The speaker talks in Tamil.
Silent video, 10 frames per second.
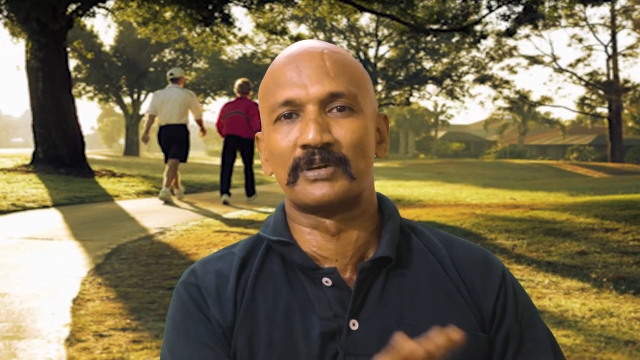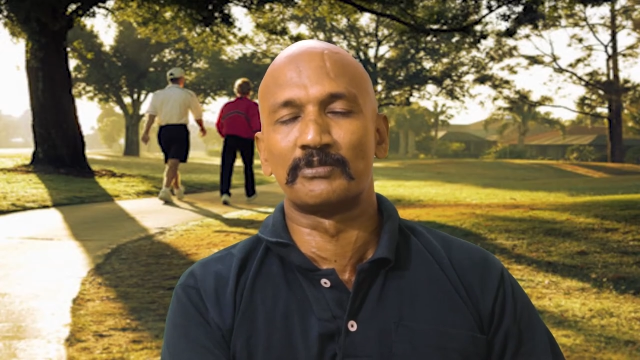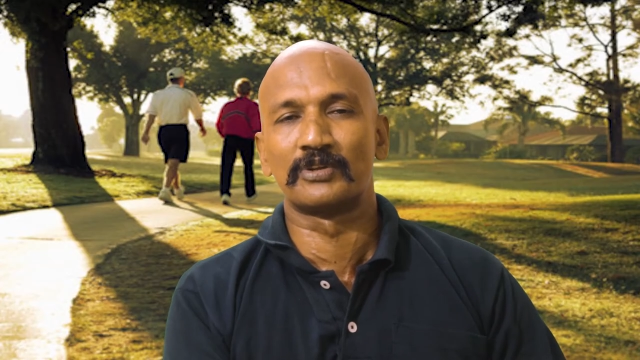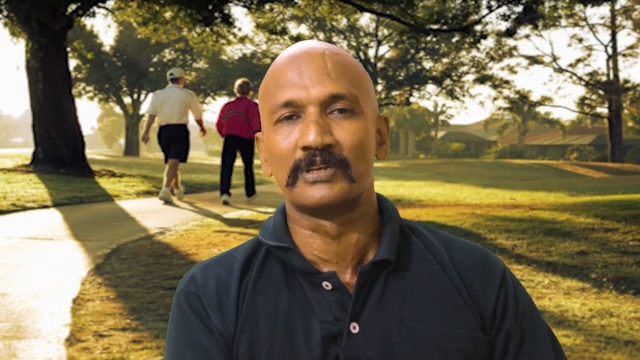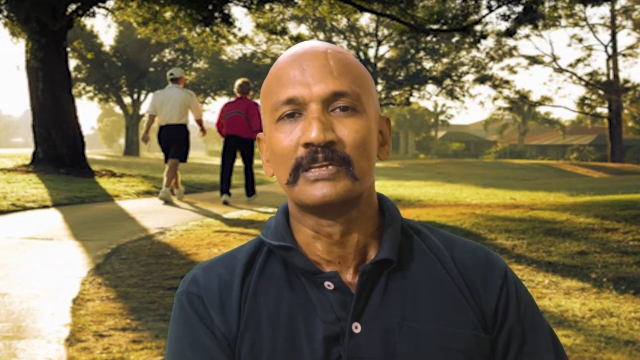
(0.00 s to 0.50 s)

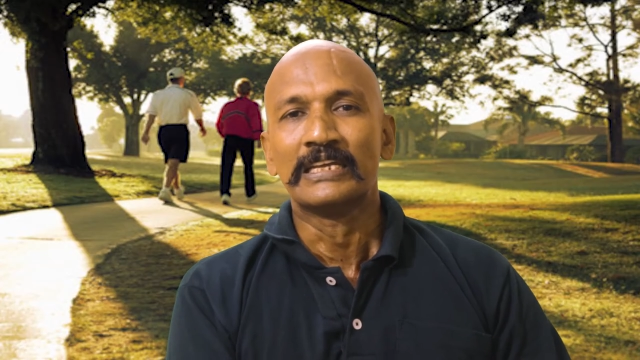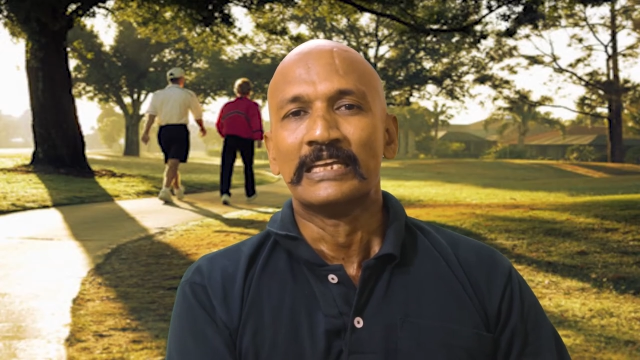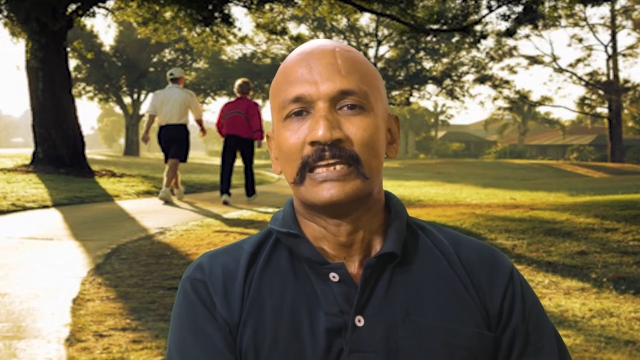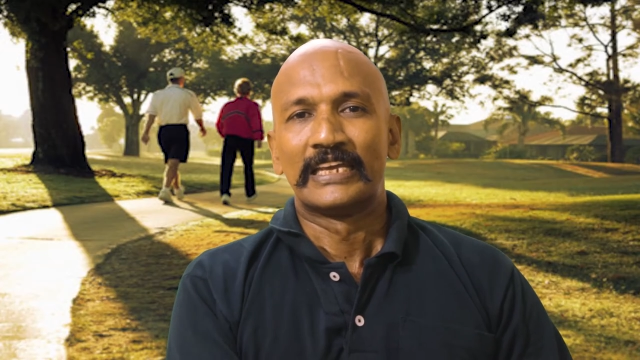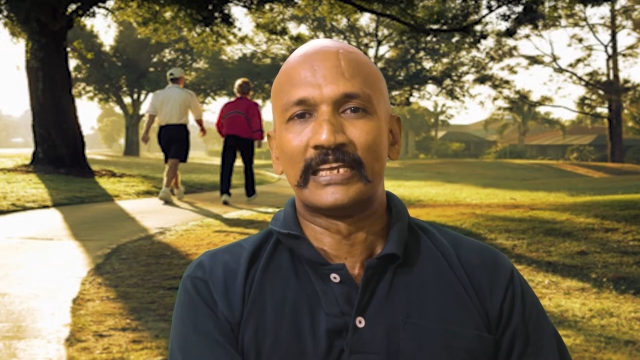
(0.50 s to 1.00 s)
பண்ணும்போது
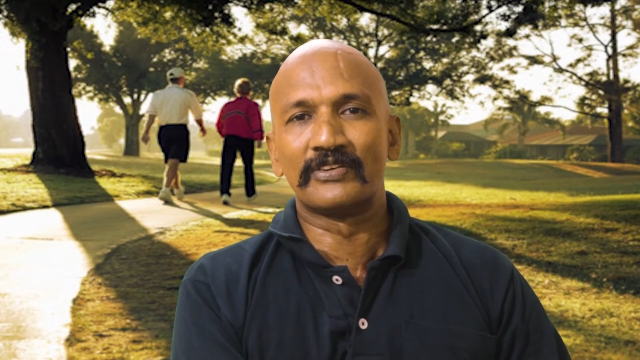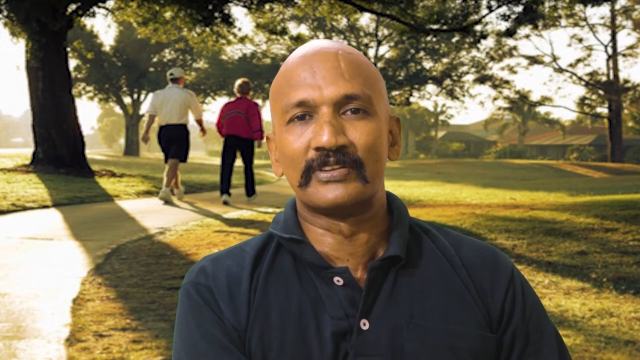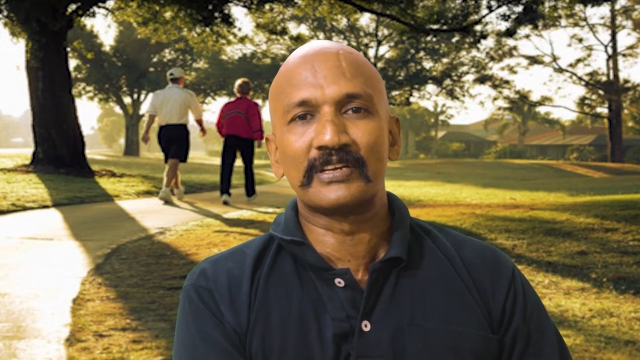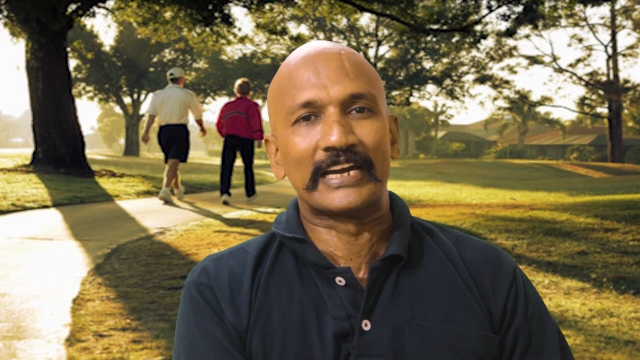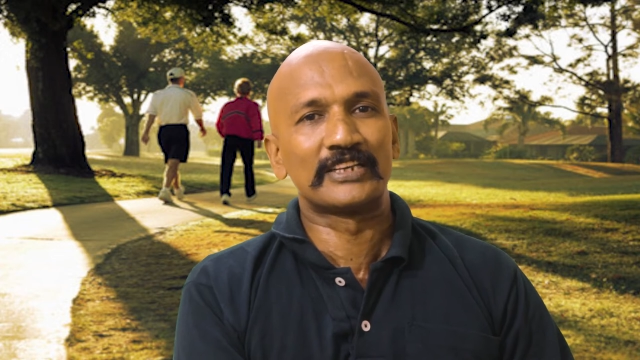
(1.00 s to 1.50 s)
இது
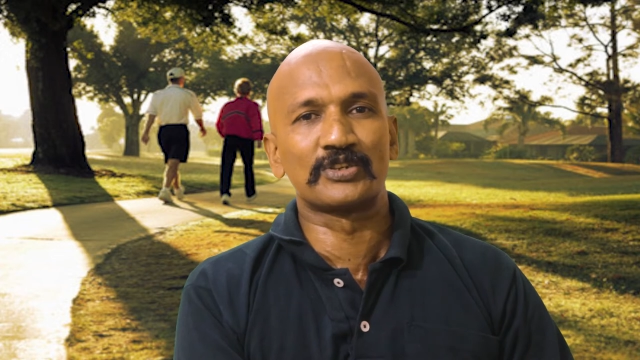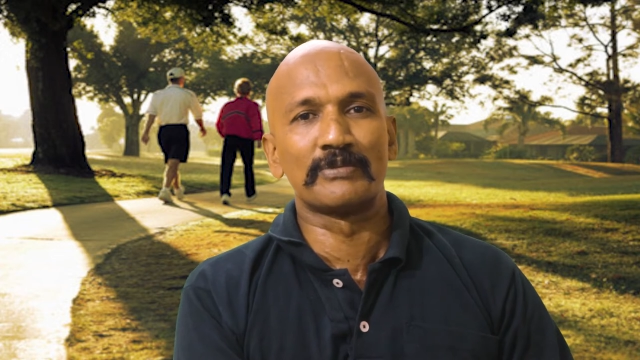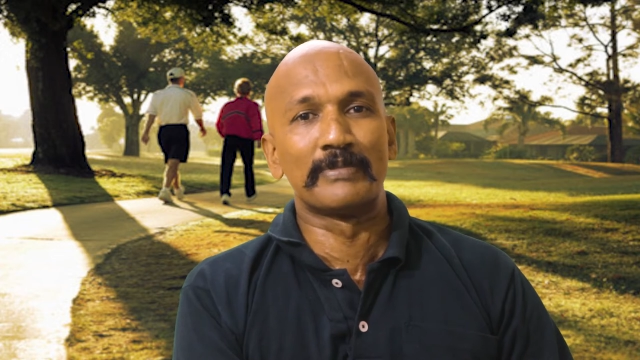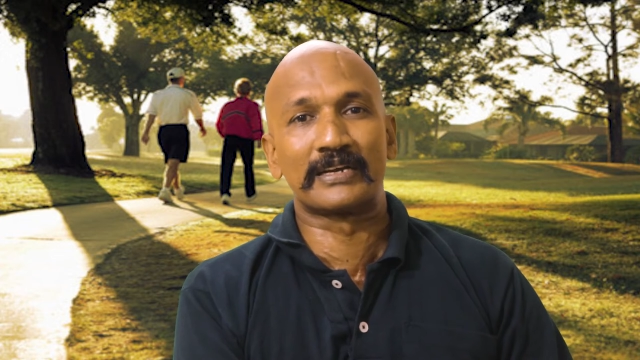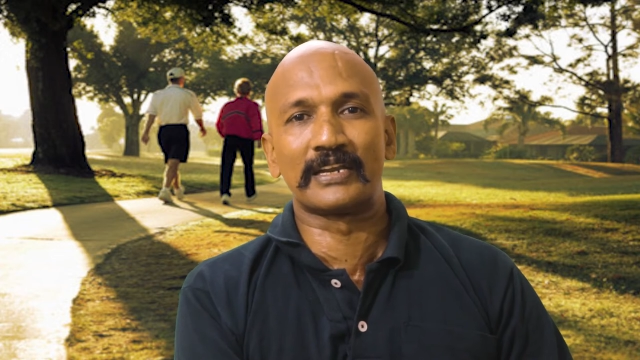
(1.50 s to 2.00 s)
வந்து
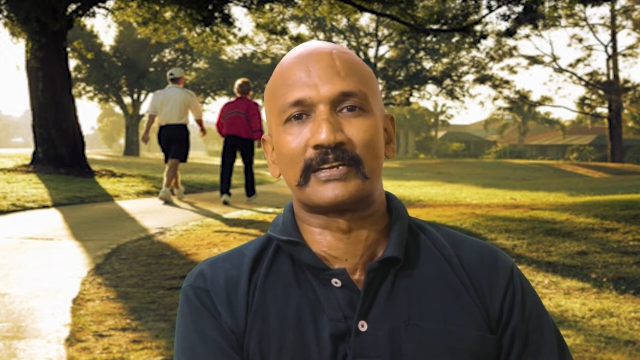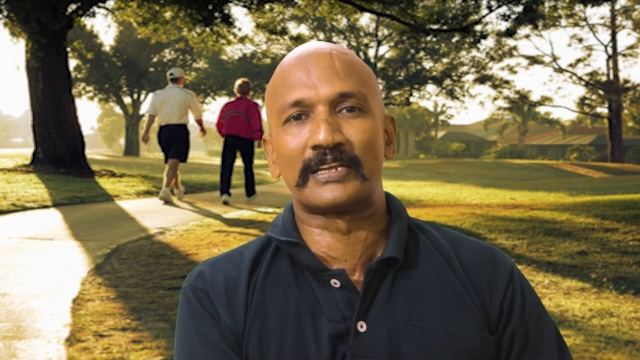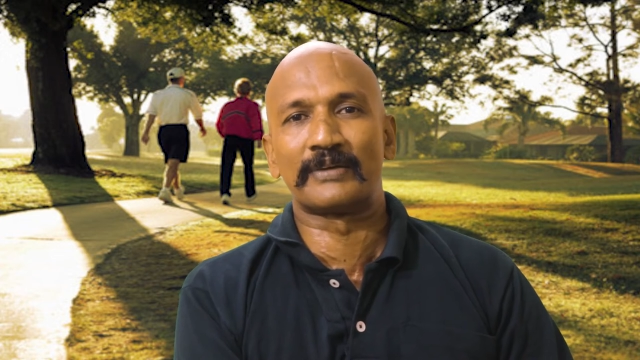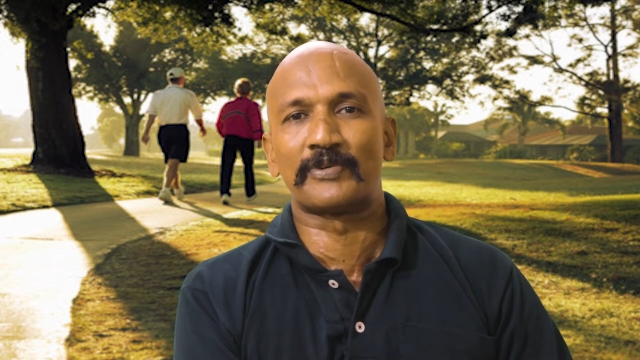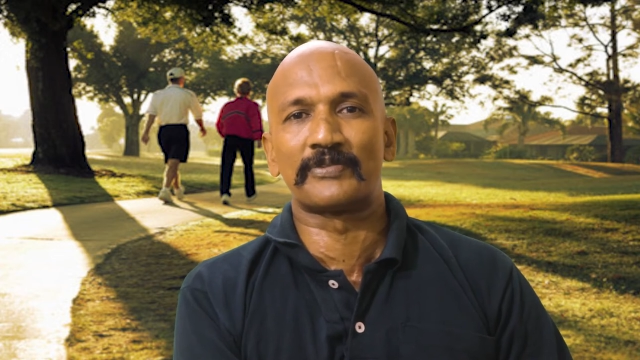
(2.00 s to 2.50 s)
ஐசோமெட்ரிக்
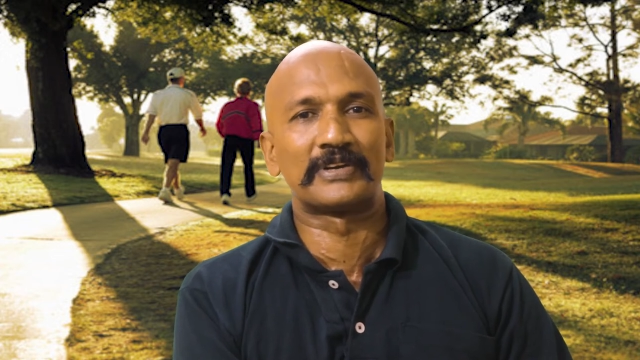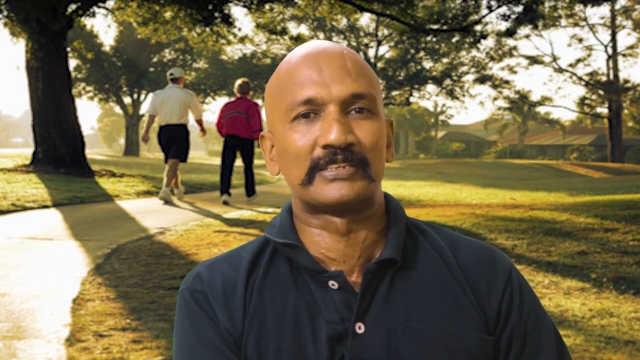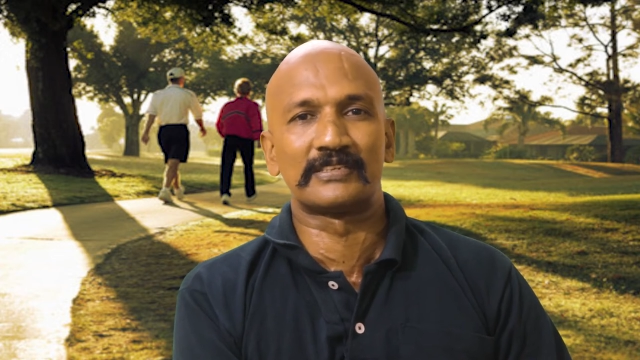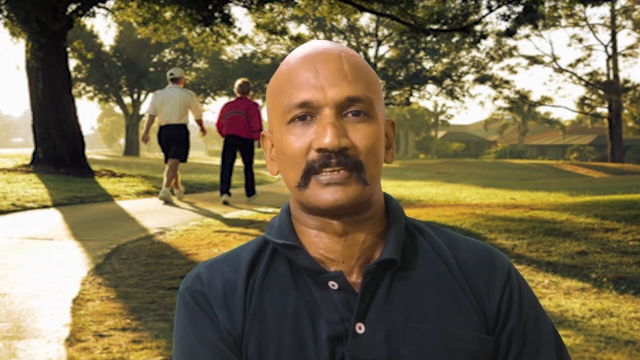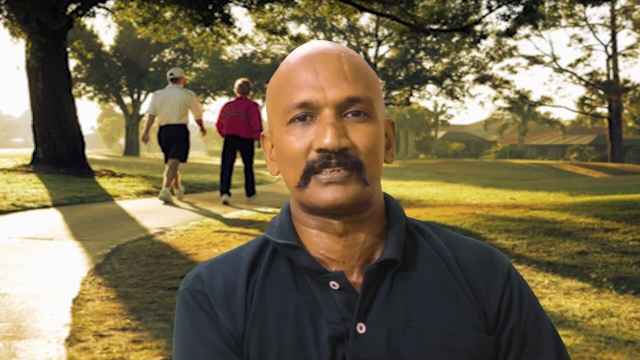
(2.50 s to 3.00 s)
டைப் ஆஃப்
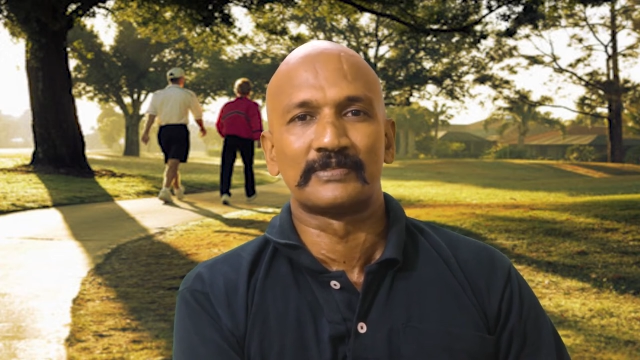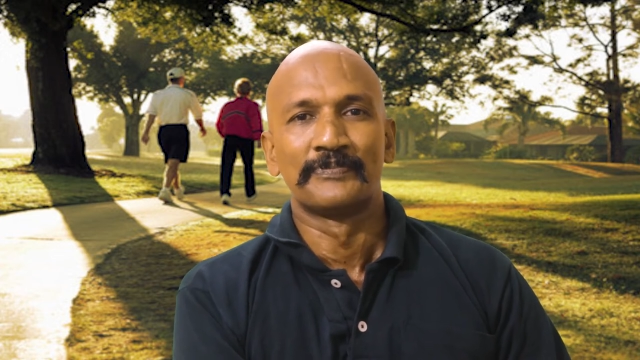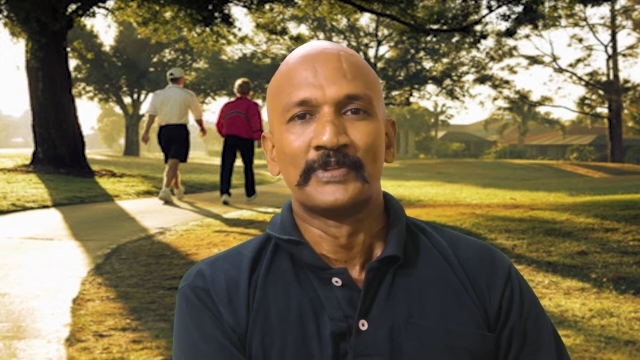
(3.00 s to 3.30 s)
எக்ஸசைஸ்